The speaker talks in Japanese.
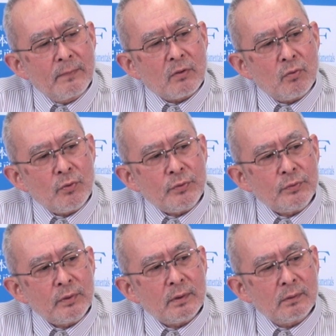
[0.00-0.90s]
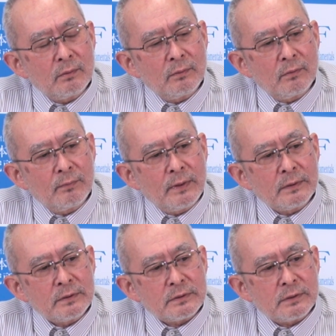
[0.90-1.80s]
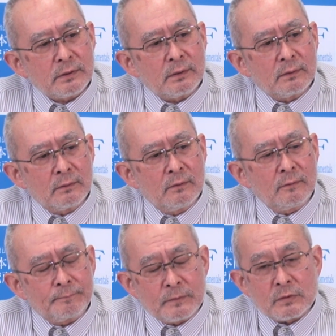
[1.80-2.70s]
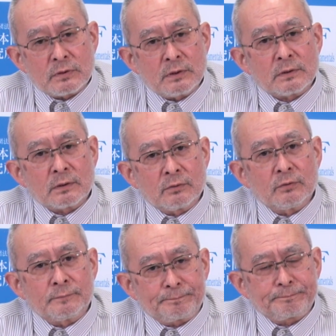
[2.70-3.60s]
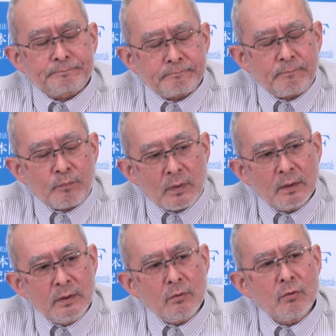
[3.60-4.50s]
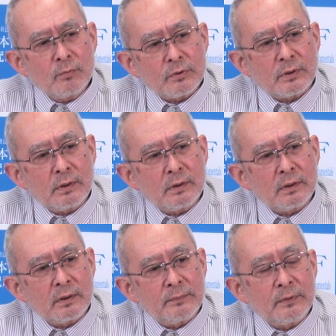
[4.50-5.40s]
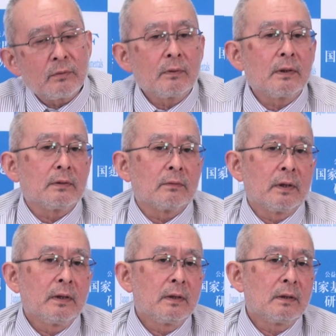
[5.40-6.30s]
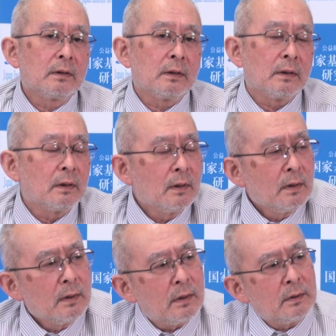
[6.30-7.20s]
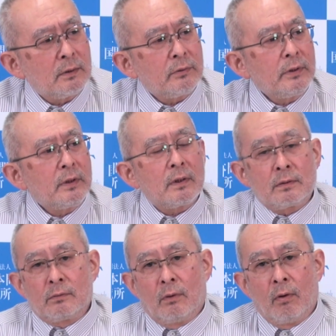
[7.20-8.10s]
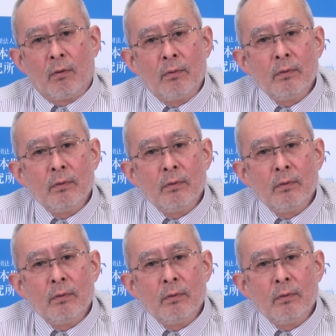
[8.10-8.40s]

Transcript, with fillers: まあ、こういうねあのバイデン政権の政策日本もしっかり見とかないとねやはりエネルギー確保